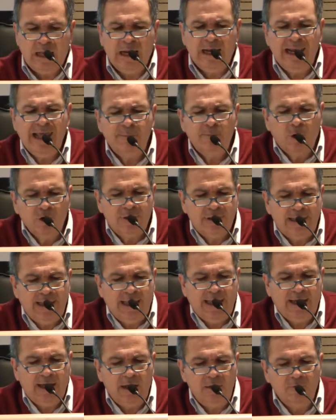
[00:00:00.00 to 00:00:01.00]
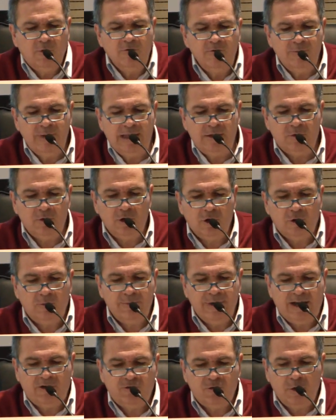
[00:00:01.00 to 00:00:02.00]
le botteghe, il movimento del
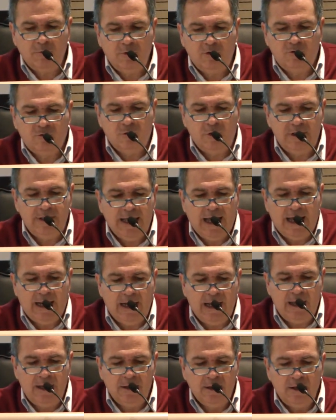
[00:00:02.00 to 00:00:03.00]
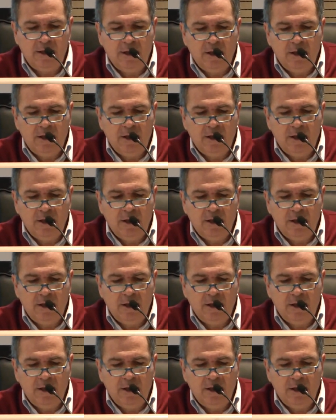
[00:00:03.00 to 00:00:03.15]
commercio equo e solidale